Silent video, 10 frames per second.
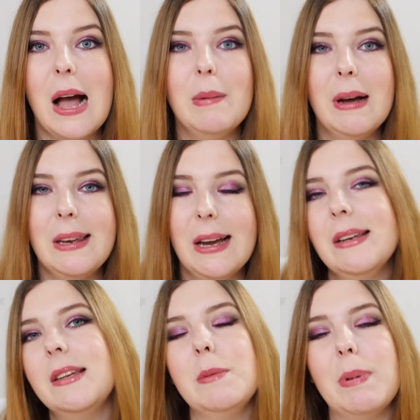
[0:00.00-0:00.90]
Aber
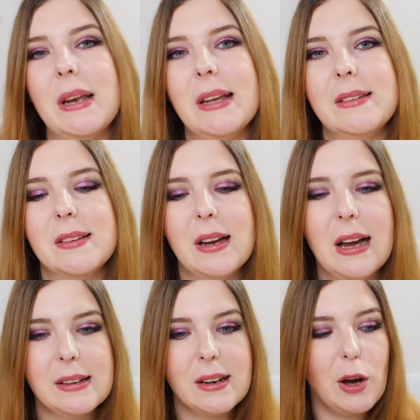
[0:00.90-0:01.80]
allein die
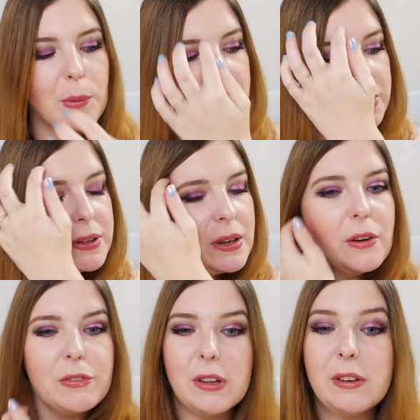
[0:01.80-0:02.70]
Palette hat, glaube
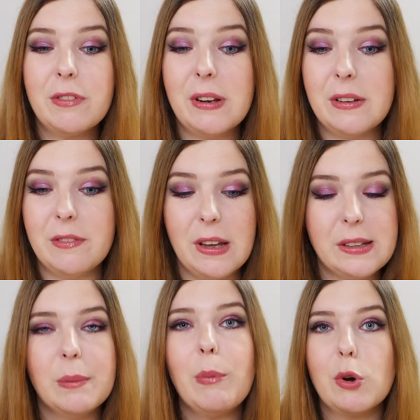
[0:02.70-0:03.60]
ich, auf jeden Fall den
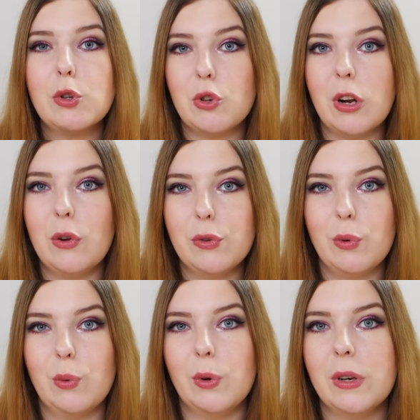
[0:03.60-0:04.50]
Wert der Box schon
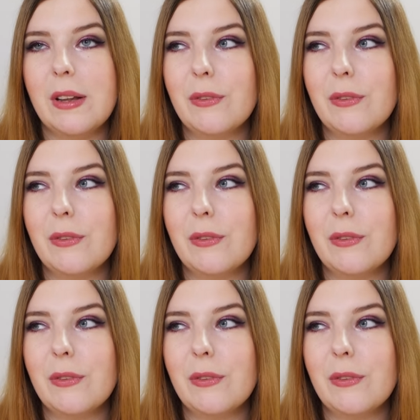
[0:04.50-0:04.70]
rausgeholt.